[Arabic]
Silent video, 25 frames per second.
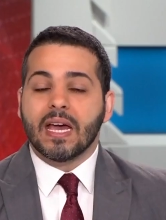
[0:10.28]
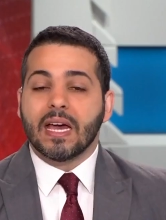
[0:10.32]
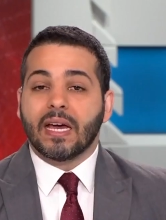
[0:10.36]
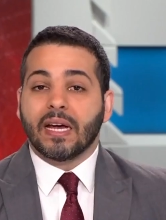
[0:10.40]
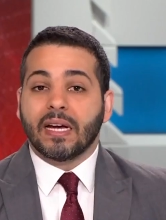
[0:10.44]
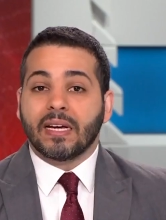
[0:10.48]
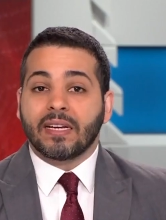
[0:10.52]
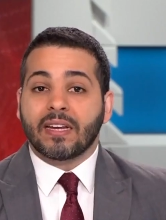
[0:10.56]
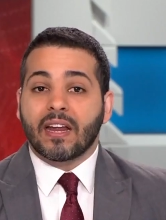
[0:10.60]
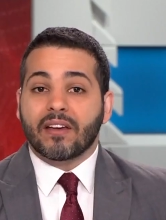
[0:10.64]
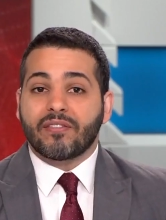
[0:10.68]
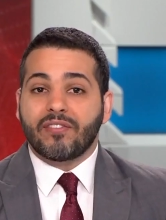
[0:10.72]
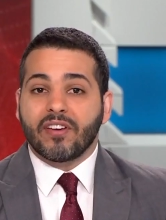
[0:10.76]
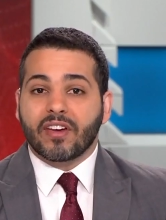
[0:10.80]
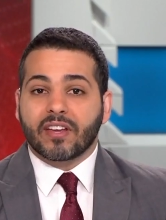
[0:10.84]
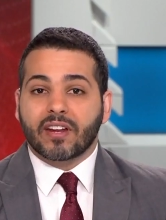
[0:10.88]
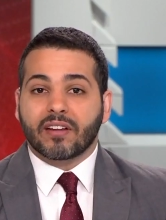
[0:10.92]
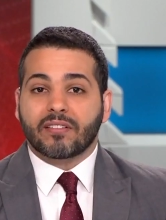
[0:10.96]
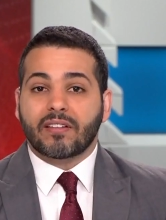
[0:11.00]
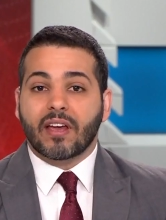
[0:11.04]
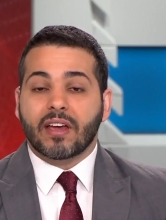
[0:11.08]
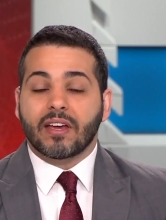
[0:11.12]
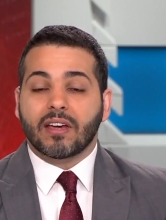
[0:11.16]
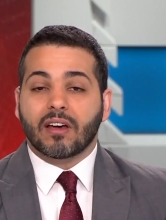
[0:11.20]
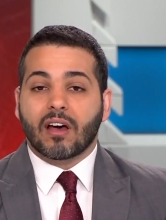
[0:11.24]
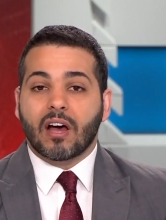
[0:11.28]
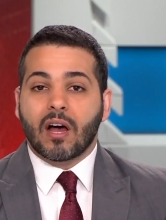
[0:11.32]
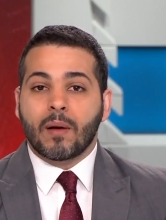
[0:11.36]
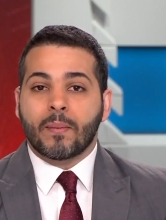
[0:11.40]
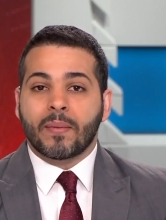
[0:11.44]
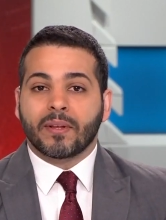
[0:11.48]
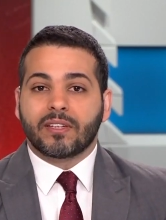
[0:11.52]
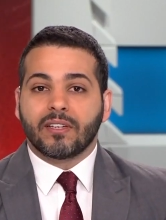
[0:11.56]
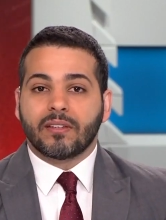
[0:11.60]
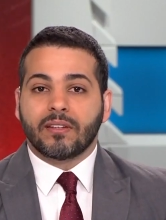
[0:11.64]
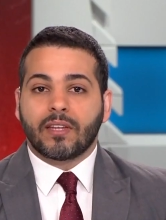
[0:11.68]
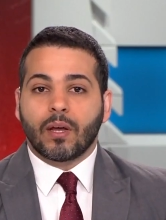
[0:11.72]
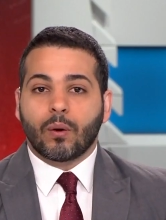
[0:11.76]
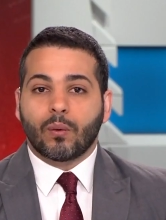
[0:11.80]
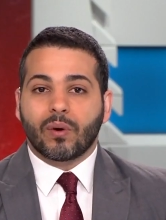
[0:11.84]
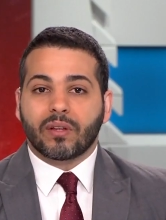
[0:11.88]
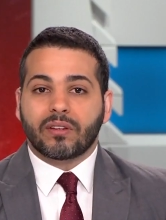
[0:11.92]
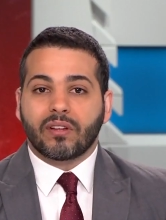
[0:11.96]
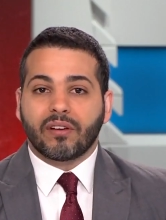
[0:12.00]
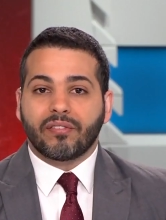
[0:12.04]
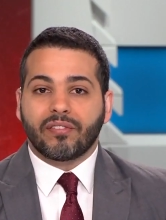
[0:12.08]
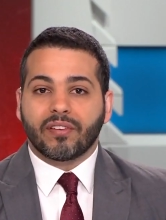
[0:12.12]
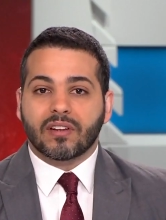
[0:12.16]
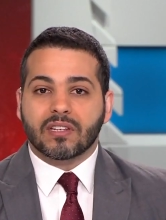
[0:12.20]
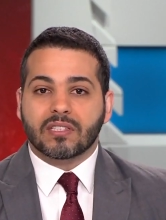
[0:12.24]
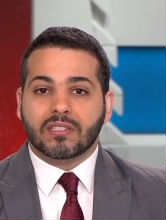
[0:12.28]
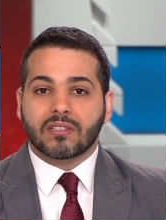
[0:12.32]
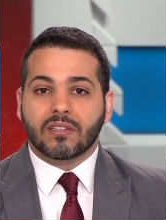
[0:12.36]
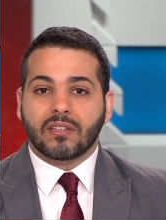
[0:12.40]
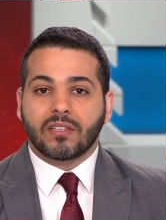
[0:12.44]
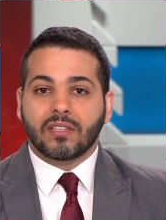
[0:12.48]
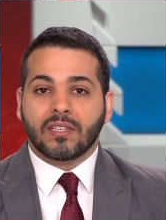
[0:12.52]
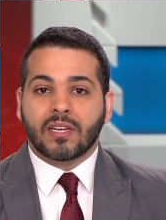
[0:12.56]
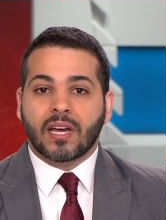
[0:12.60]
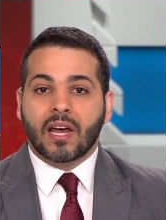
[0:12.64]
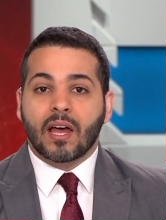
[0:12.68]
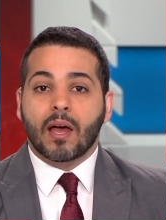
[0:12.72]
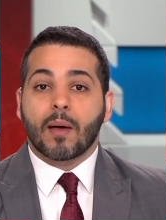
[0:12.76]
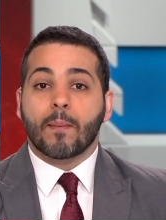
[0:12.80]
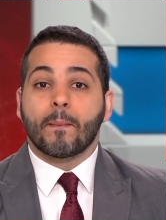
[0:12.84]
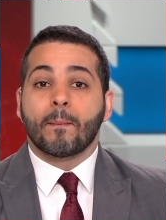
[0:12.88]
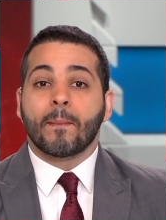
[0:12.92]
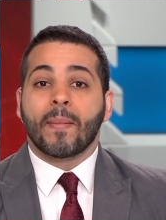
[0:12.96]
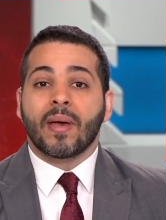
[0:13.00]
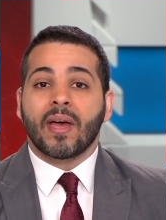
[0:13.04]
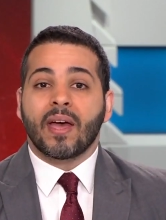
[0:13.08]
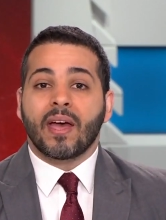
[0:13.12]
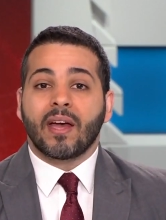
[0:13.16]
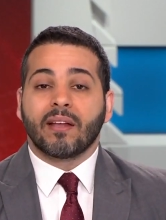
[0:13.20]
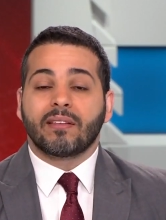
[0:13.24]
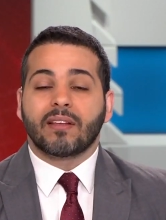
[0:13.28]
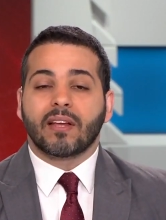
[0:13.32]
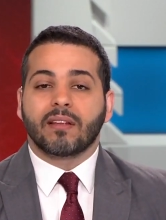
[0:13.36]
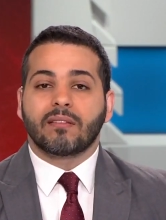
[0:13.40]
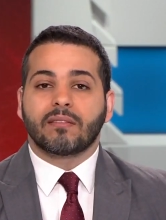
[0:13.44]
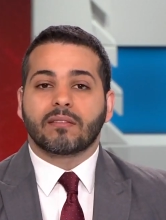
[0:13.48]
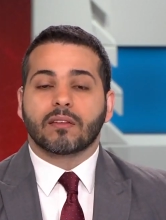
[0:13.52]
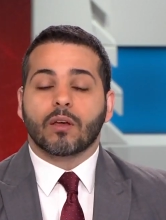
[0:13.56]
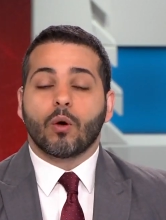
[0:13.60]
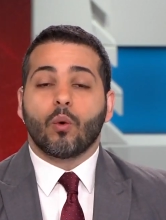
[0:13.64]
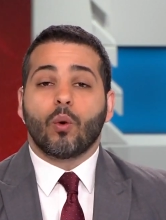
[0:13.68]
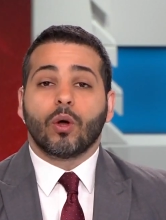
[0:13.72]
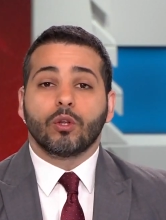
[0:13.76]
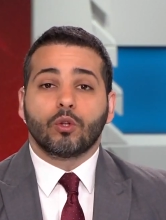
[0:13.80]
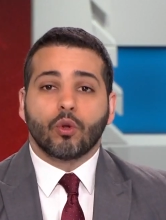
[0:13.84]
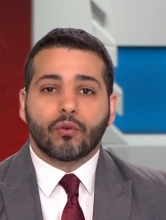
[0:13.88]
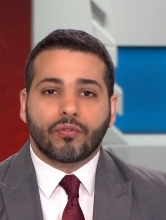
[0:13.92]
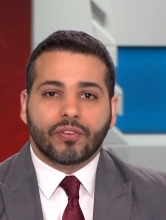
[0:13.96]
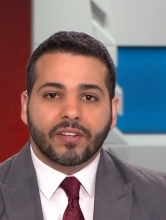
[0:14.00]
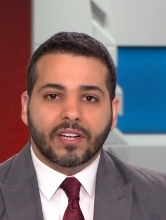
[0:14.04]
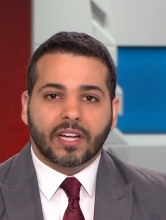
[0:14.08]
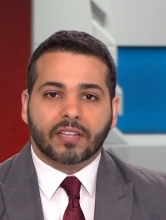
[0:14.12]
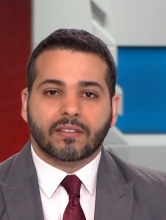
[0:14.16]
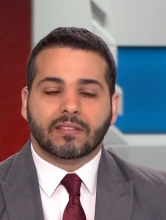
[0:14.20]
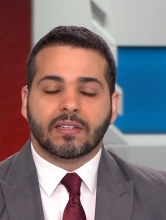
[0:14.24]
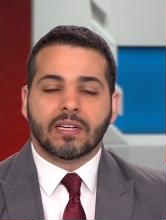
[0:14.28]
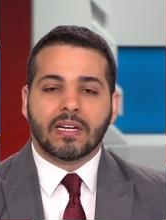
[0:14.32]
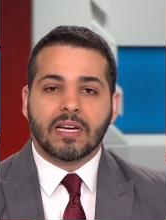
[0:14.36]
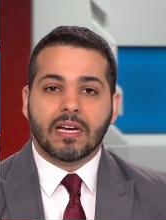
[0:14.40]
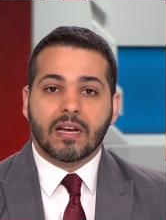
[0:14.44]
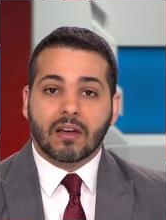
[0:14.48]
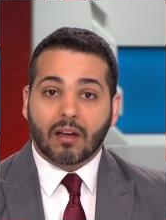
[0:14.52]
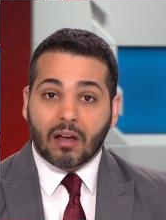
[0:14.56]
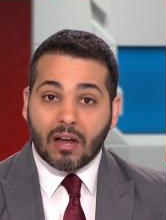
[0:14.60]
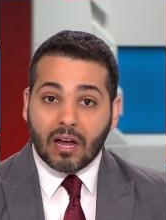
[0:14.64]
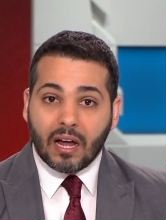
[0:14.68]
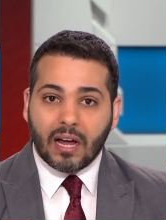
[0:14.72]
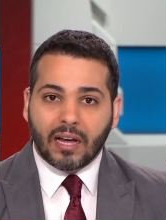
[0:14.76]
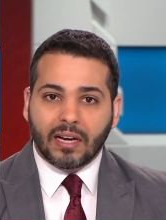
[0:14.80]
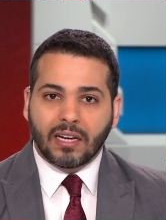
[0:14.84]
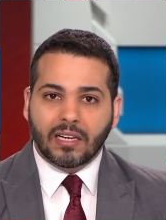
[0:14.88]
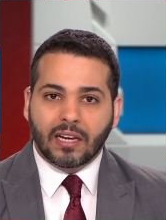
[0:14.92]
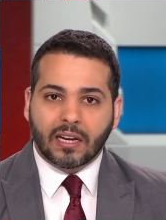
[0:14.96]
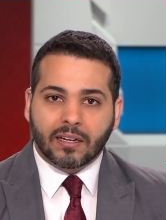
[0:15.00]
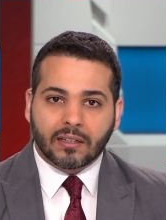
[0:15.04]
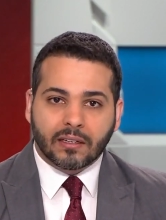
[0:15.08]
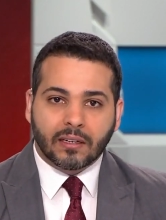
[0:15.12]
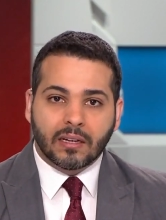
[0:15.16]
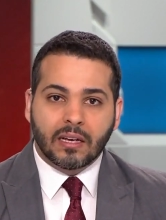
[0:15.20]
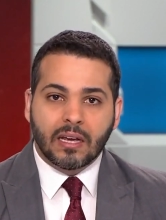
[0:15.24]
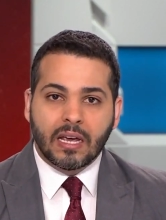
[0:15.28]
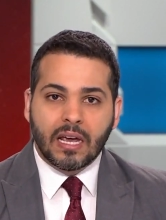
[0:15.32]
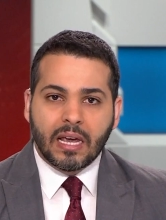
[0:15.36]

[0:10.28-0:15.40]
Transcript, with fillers: إن فكرة إقامة الدولة الفلسطينية ماتت ودفنت قائلا